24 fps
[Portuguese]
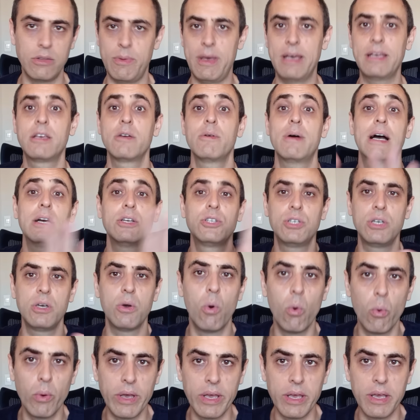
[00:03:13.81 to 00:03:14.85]
Não é que eu ache
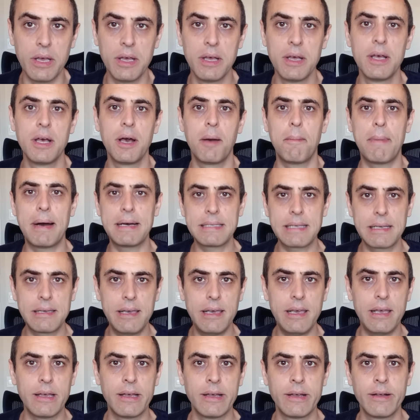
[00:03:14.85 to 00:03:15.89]
ruim, mas
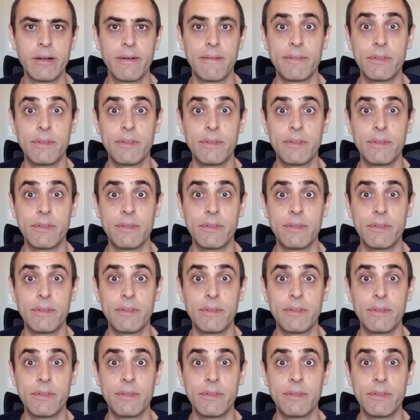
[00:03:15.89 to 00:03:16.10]
aqui